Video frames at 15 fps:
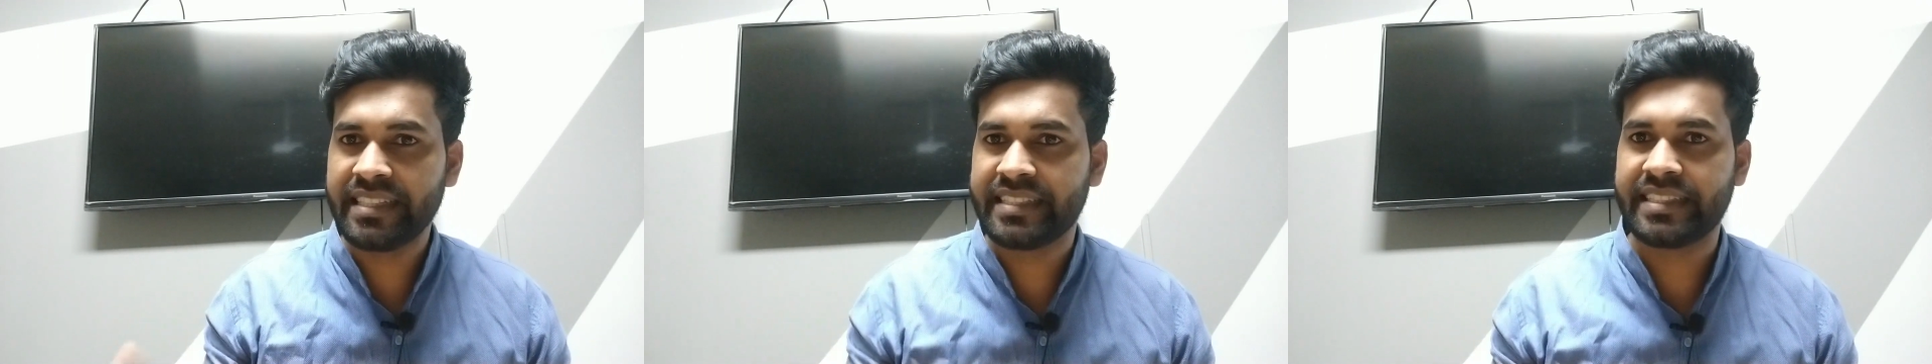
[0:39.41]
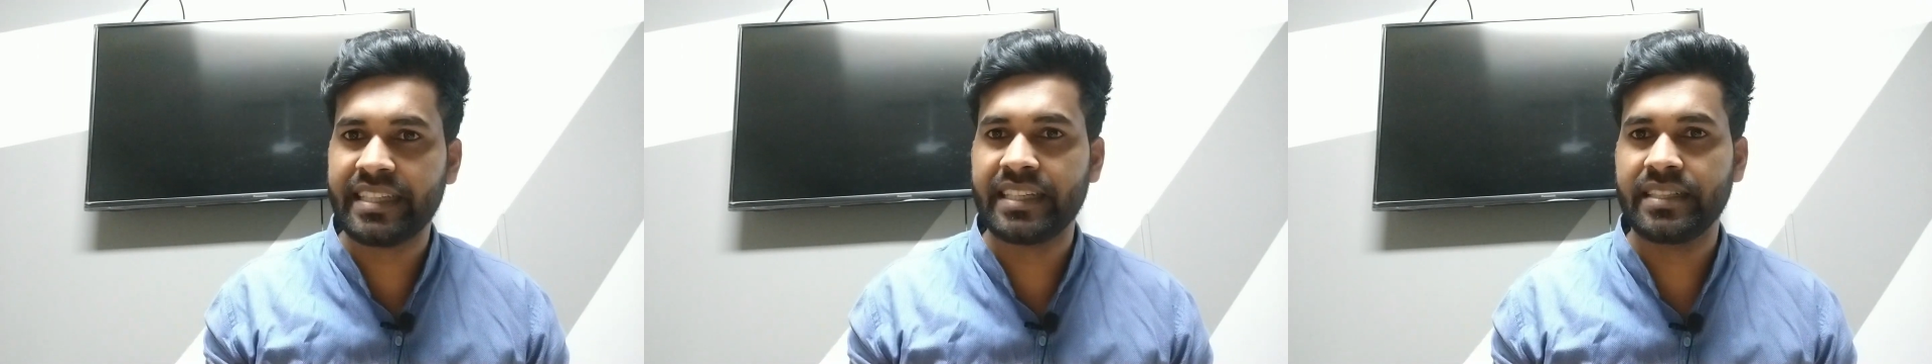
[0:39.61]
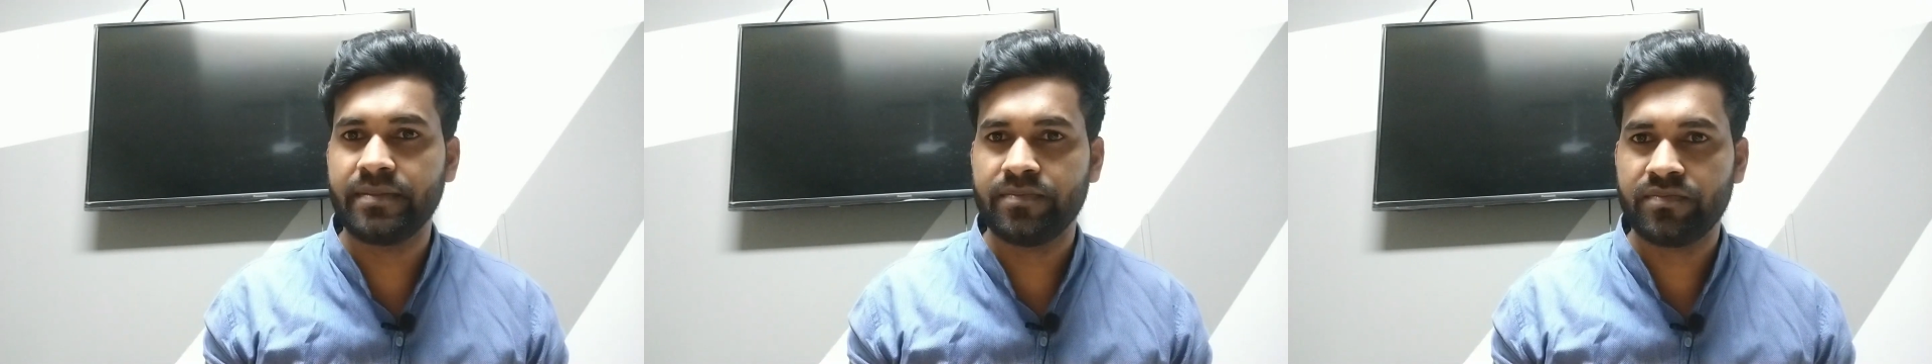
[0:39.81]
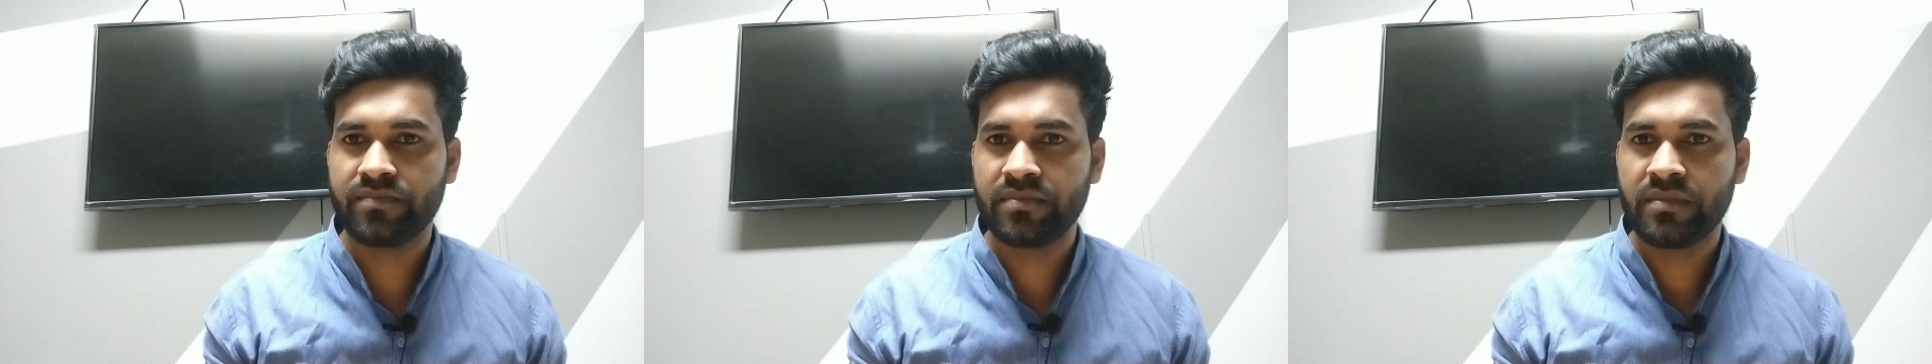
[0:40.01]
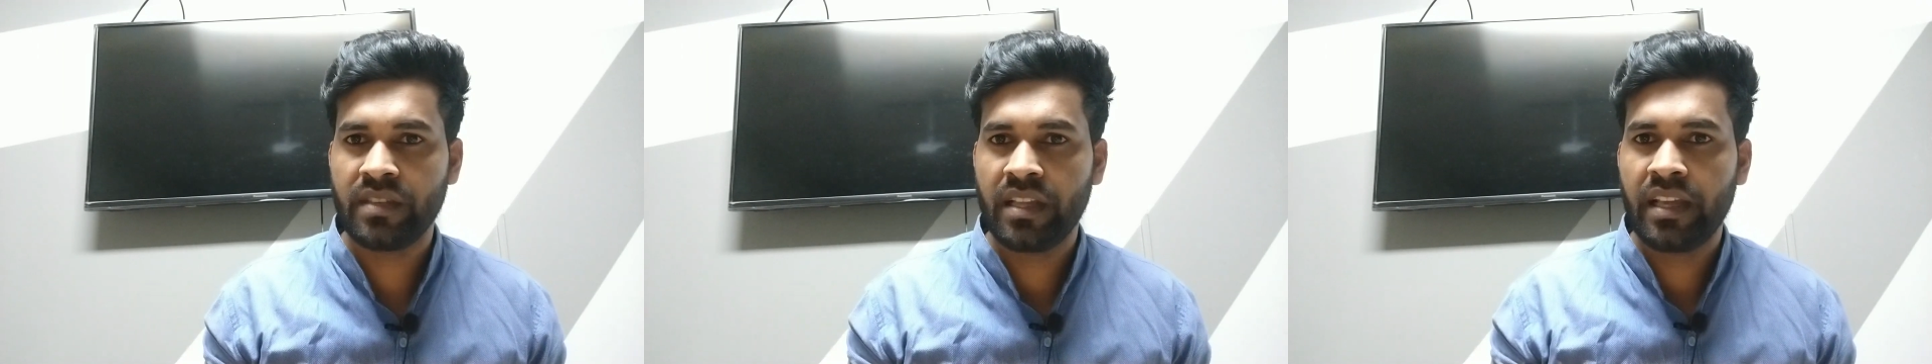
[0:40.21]
স্ত্রী
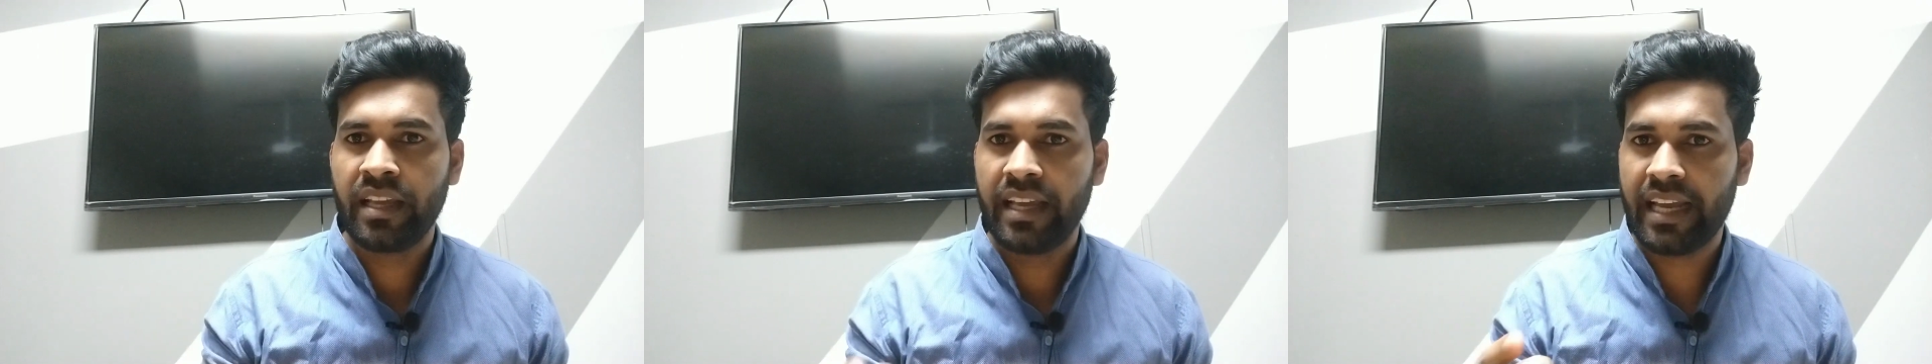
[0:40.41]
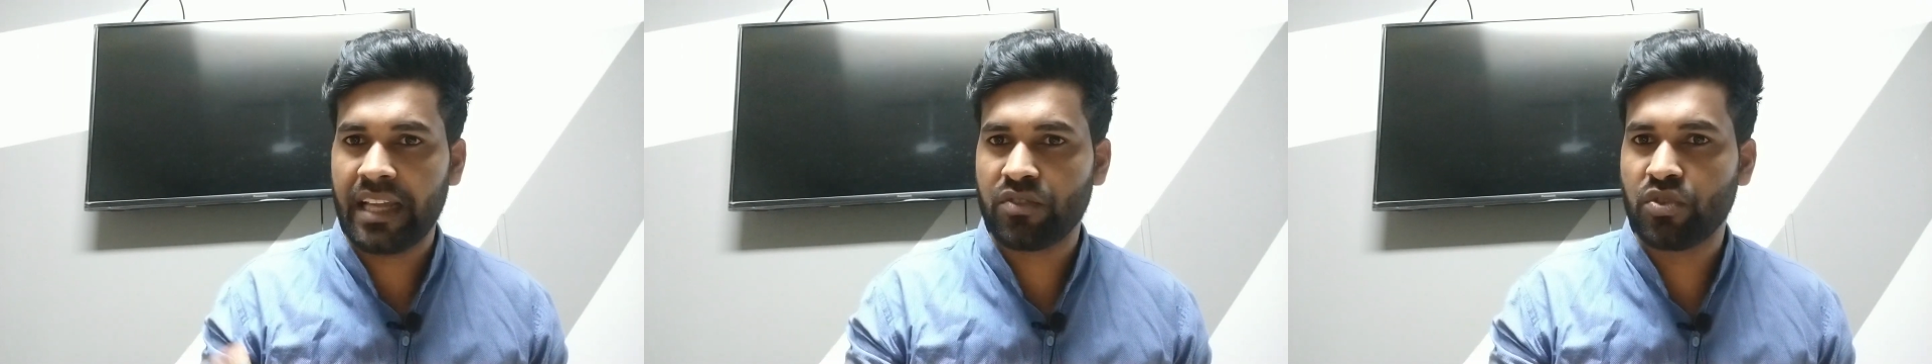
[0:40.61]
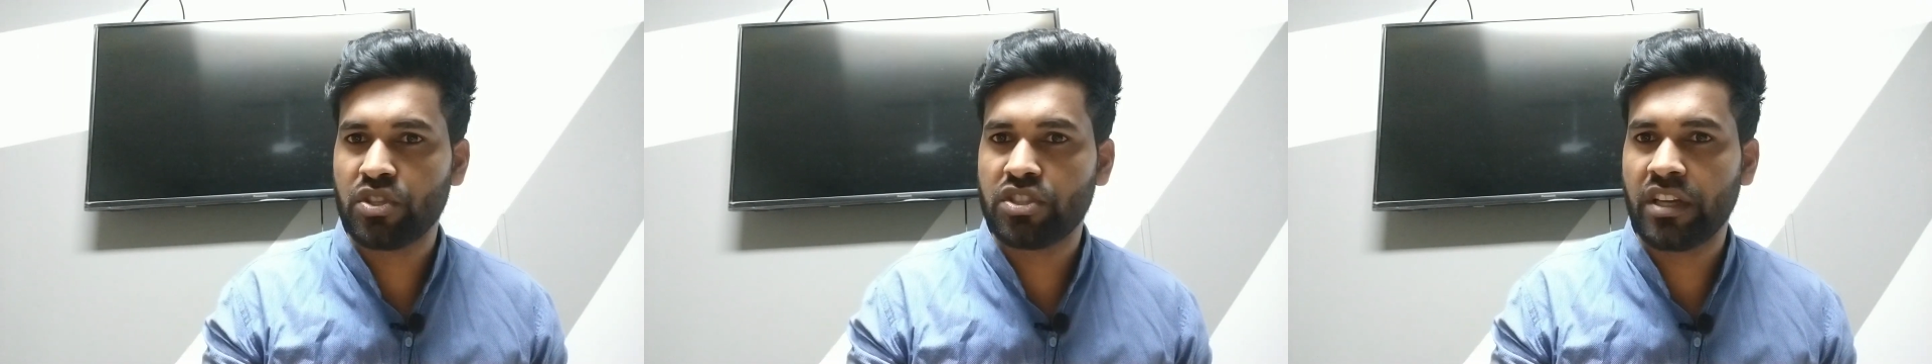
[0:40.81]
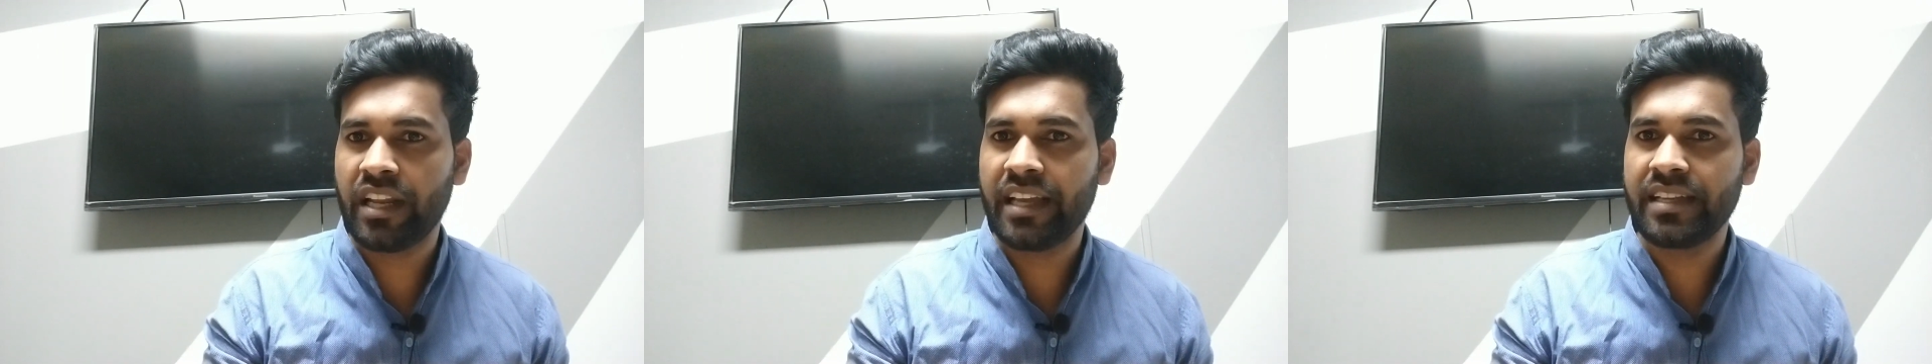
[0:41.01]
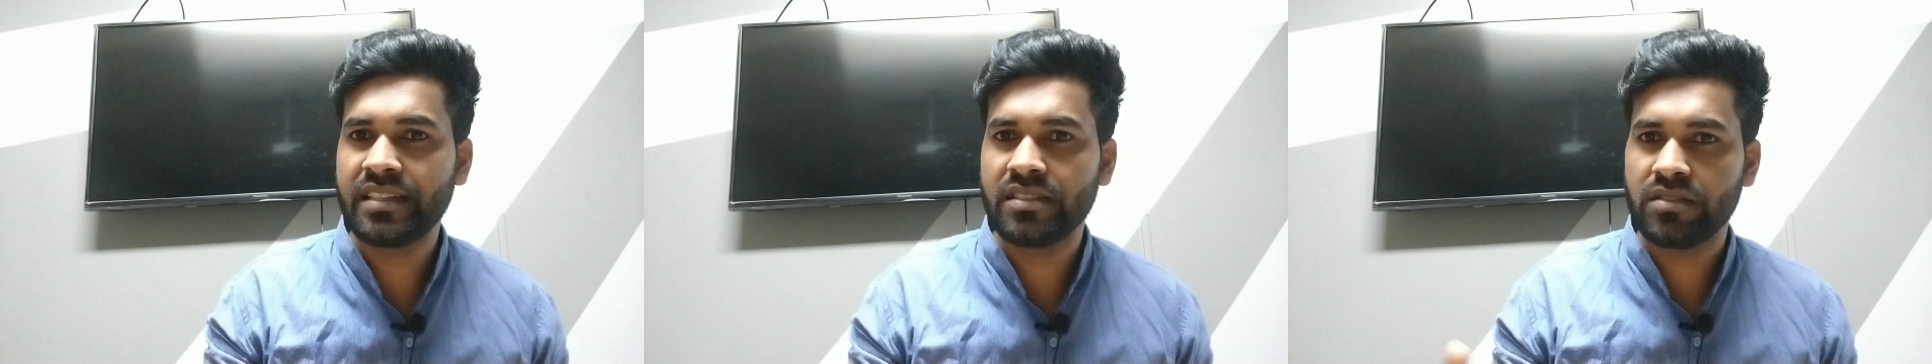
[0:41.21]
এরা
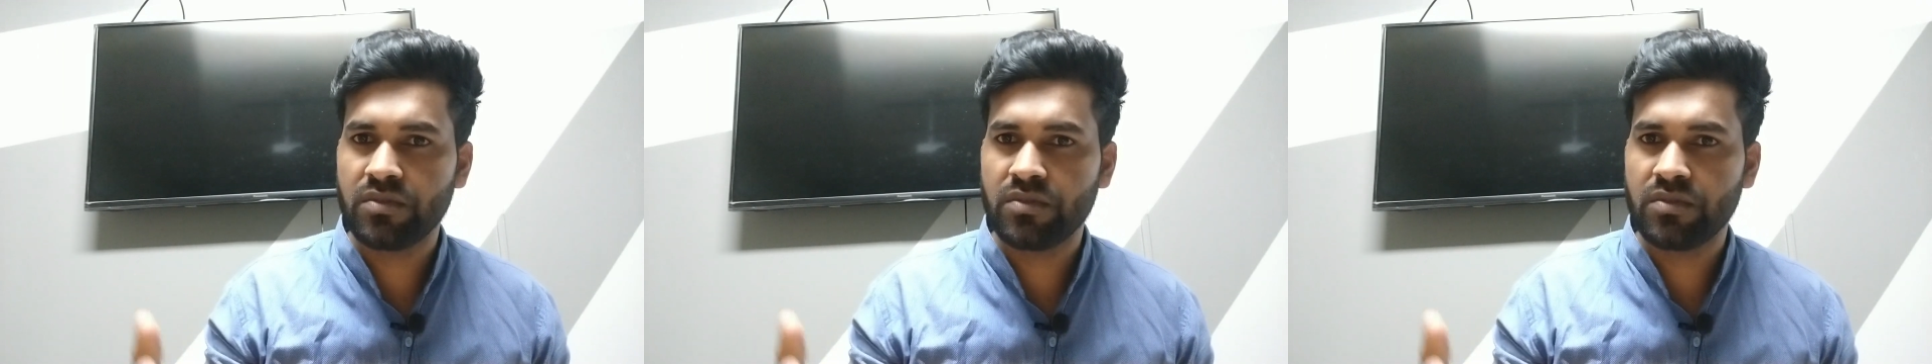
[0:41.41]
দুইজনেই